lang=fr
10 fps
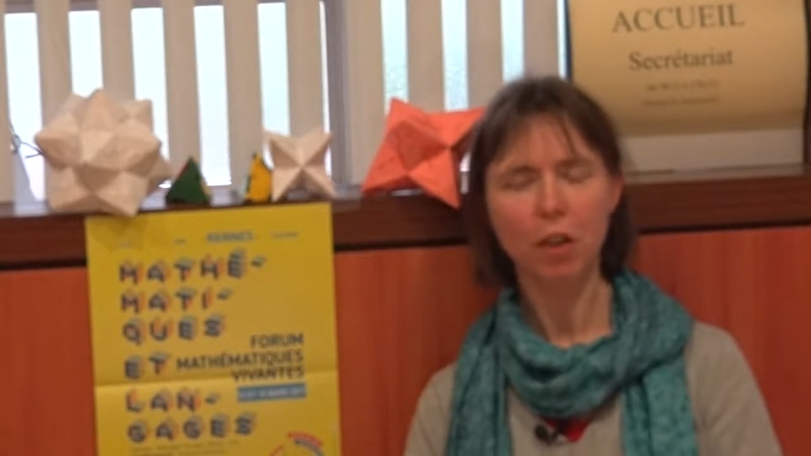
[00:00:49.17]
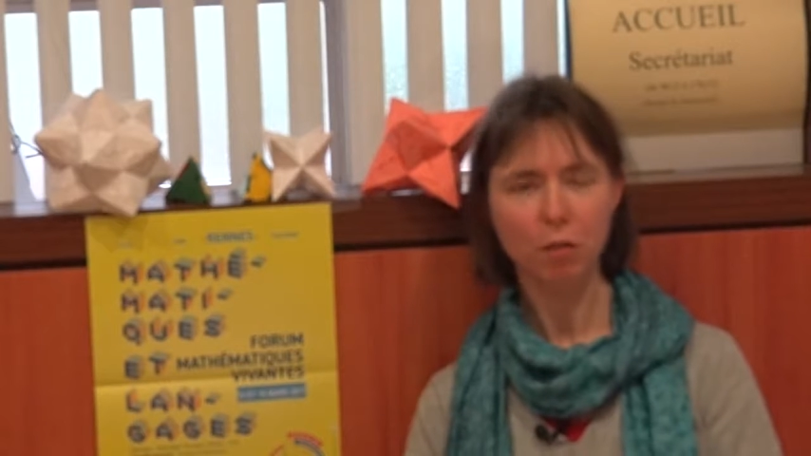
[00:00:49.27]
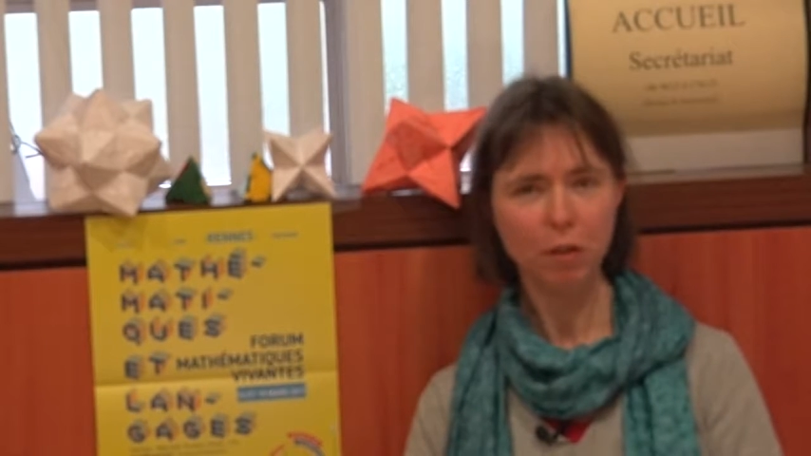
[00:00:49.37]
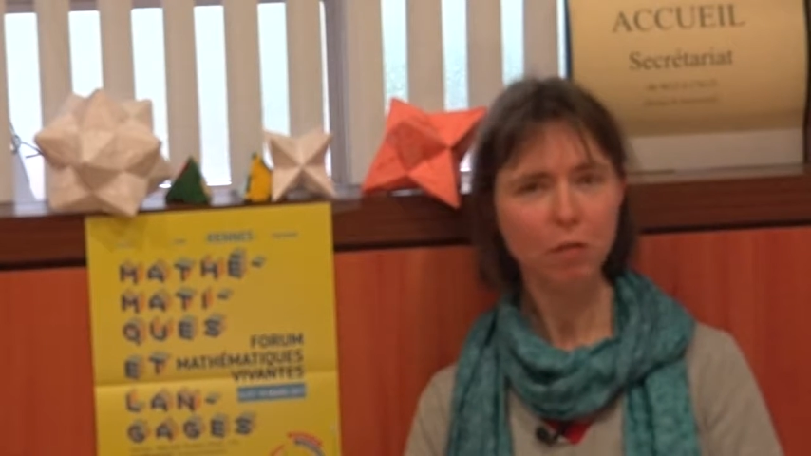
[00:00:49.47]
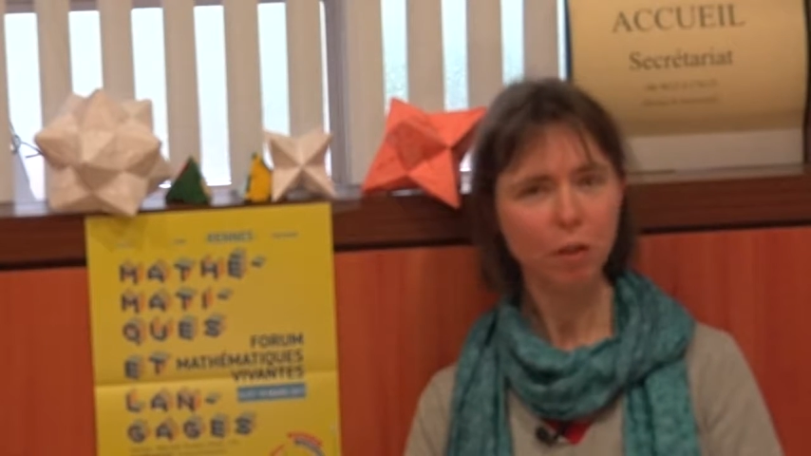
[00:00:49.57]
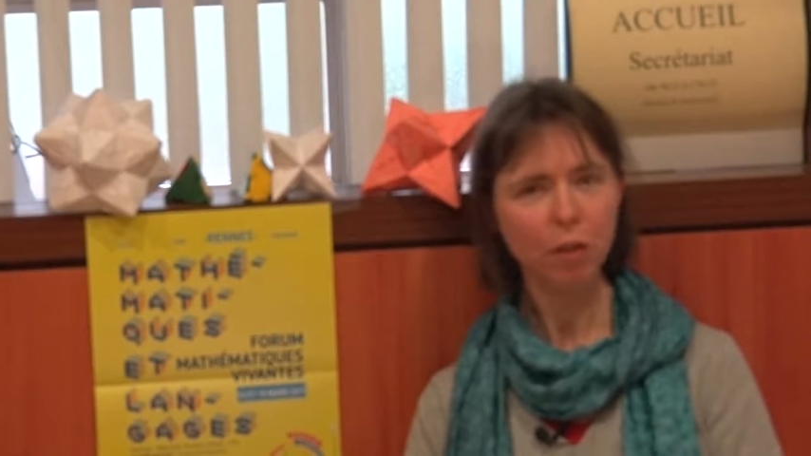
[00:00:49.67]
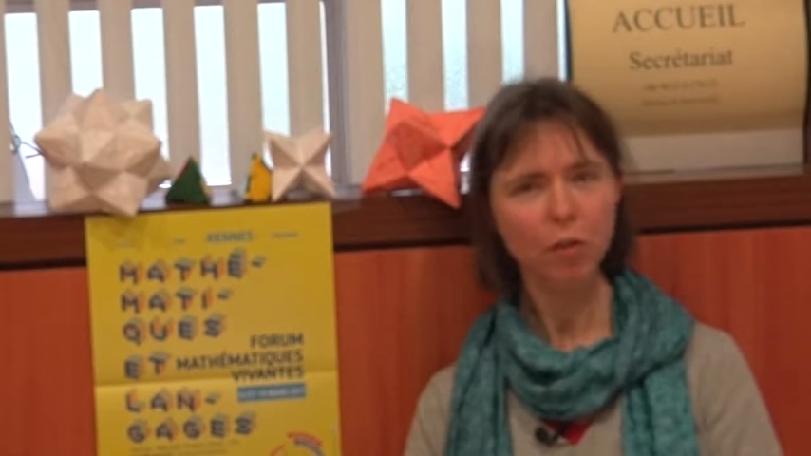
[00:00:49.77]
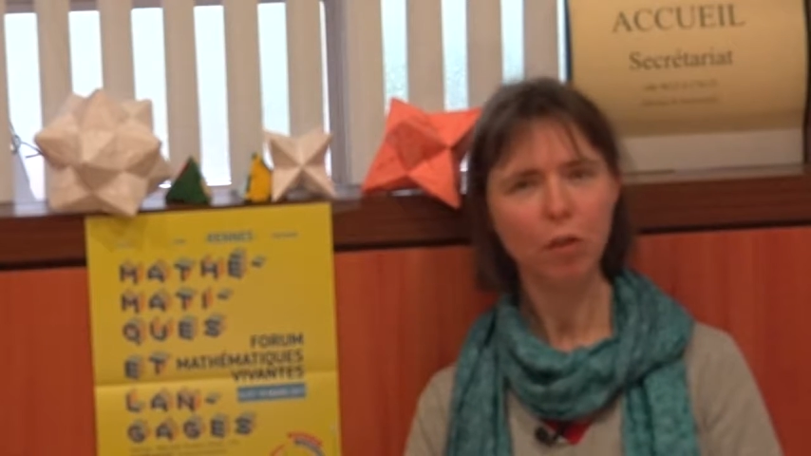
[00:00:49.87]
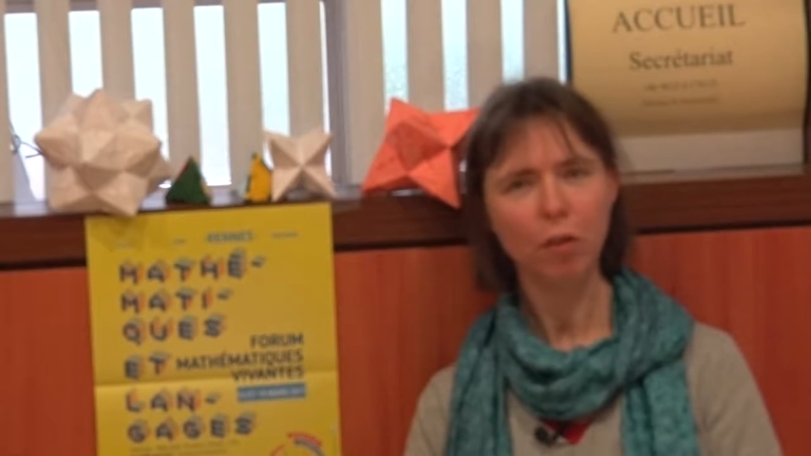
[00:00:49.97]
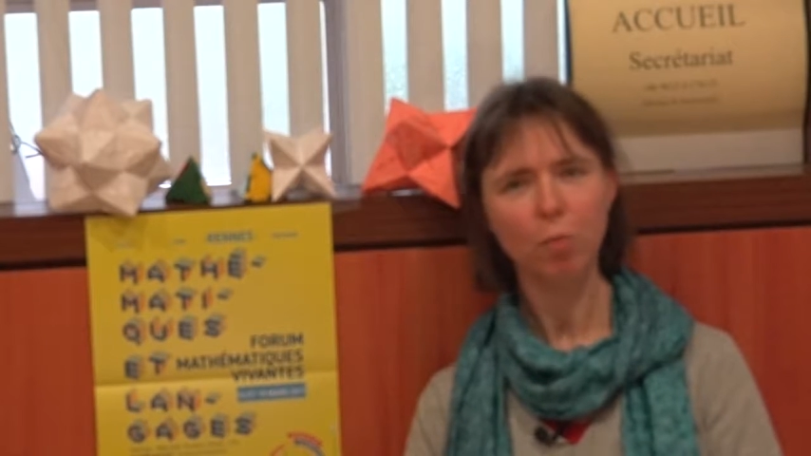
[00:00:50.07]

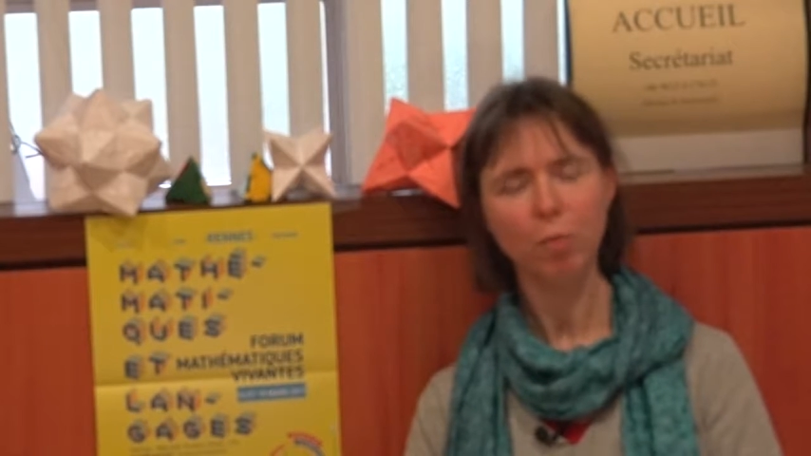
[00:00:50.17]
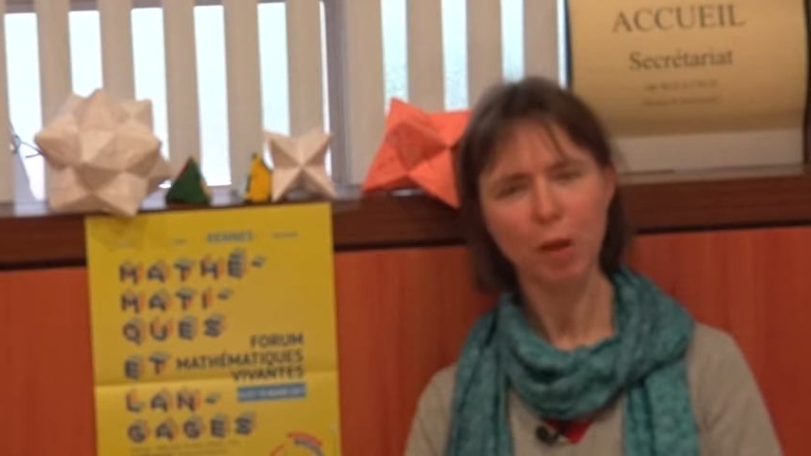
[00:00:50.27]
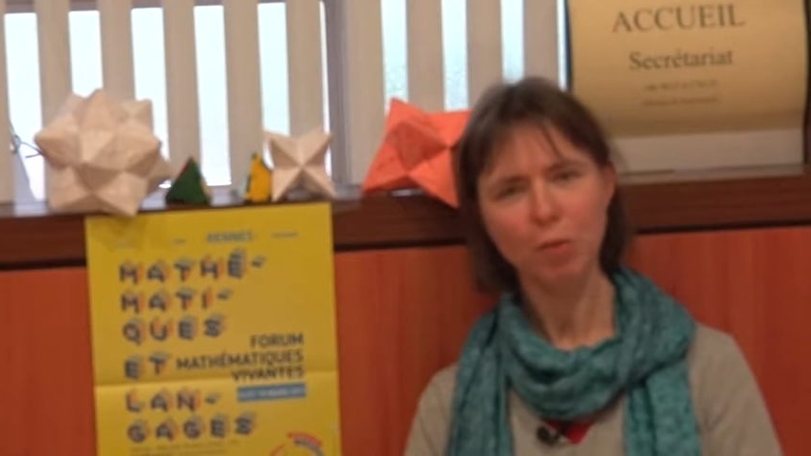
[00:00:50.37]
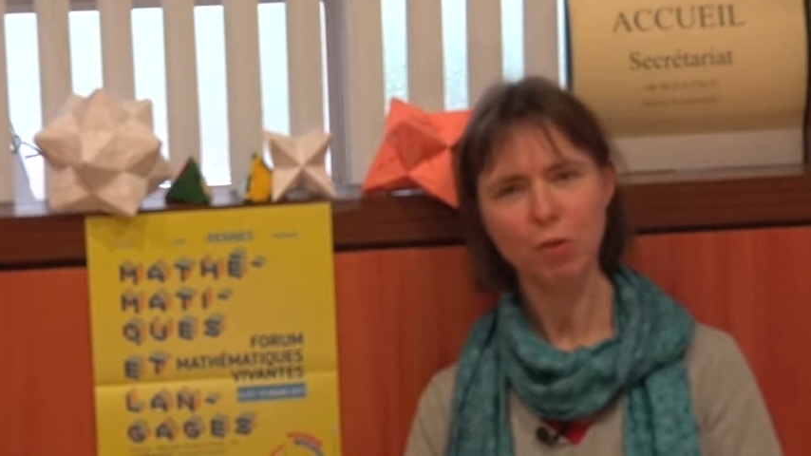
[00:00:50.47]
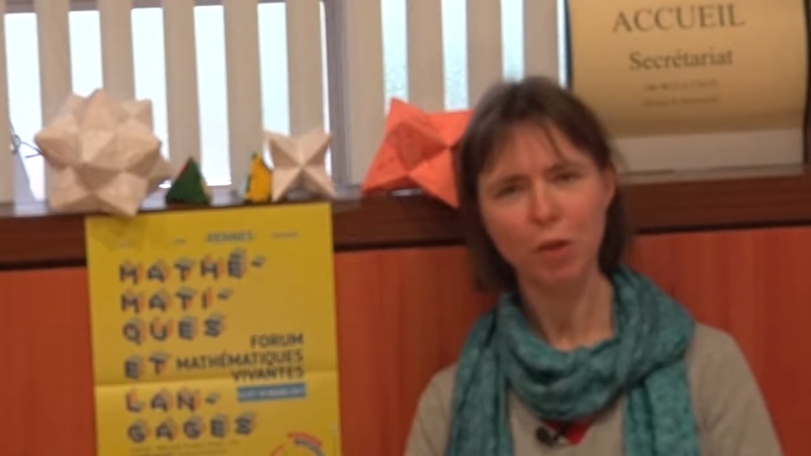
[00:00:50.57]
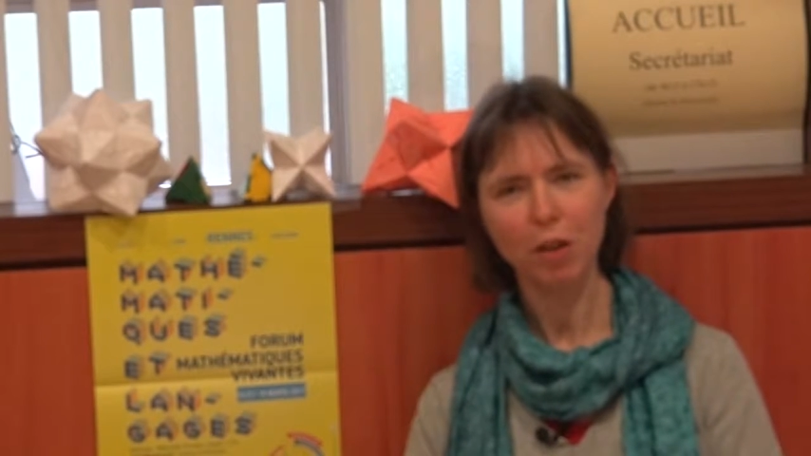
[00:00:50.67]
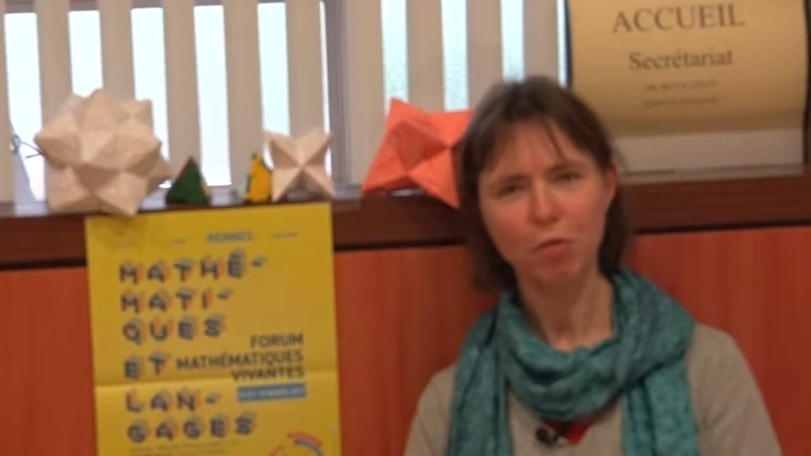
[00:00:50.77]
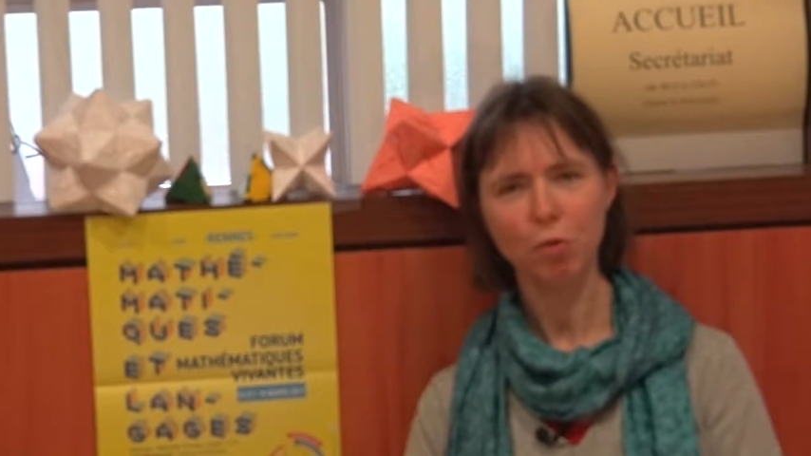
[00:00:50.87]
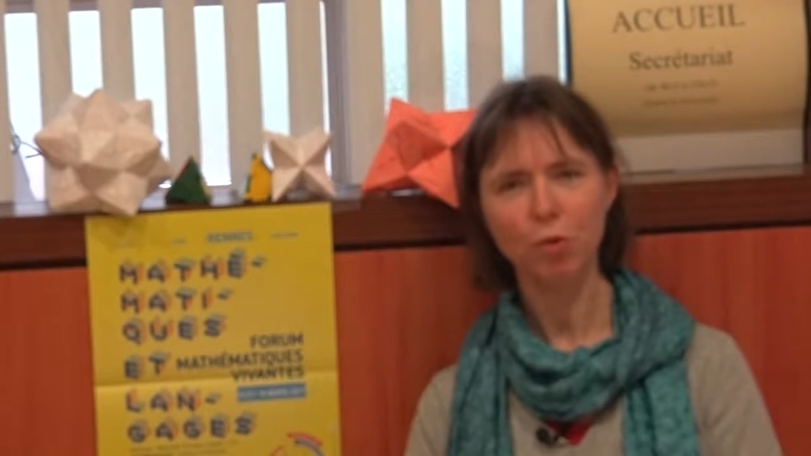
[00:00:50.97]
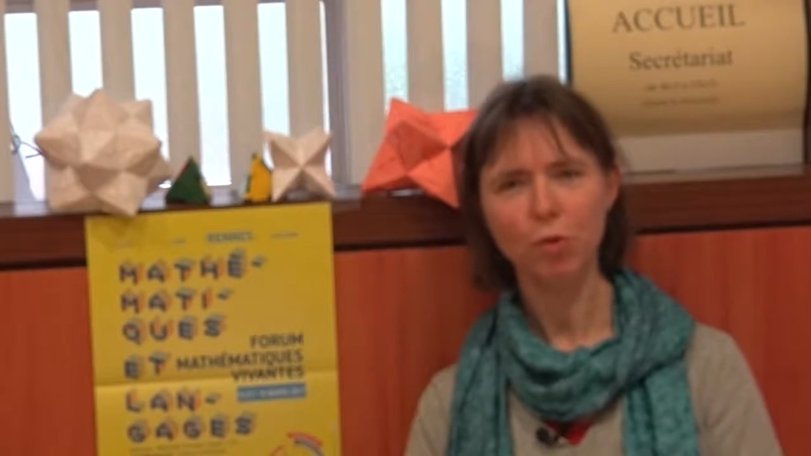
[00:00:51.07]
vivante en perpétuelle
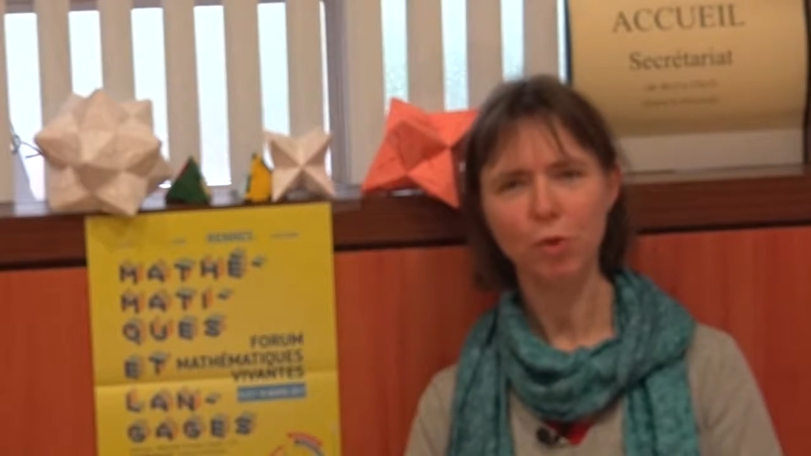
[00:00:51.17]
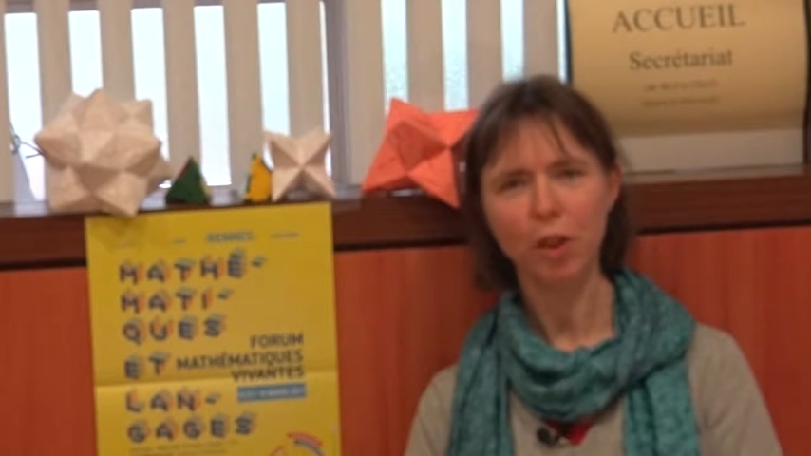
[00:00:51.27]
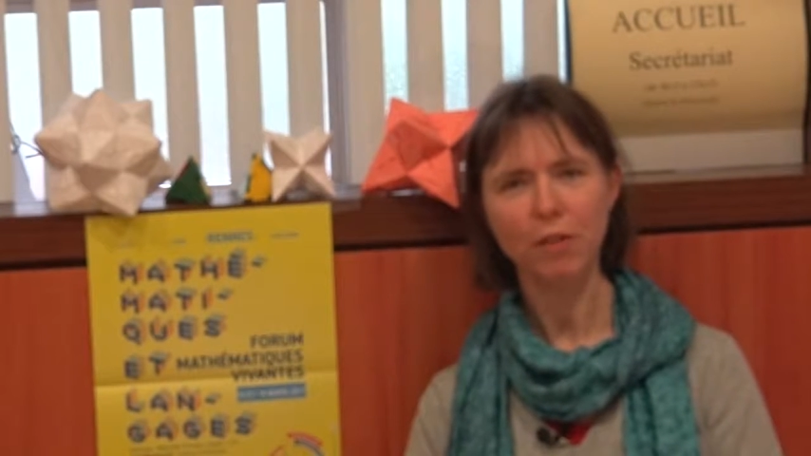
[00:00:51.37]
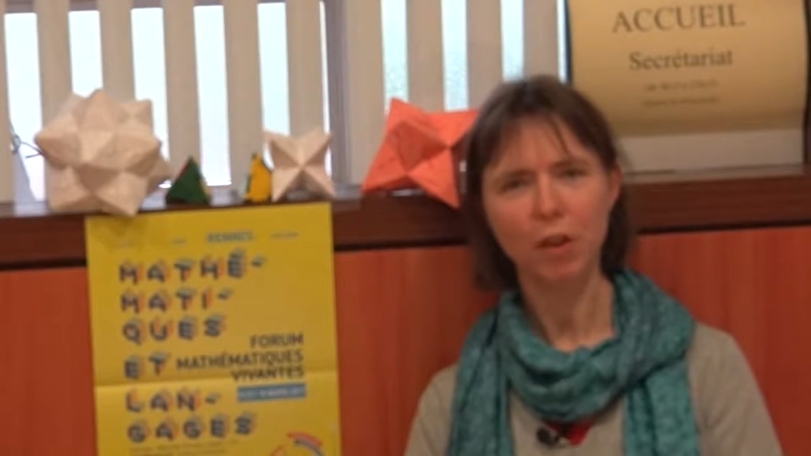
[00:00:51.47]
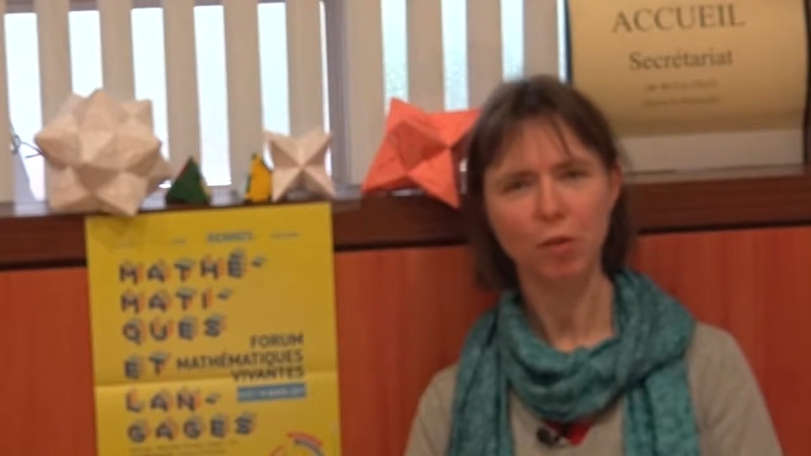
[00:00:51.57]
évolution grâce à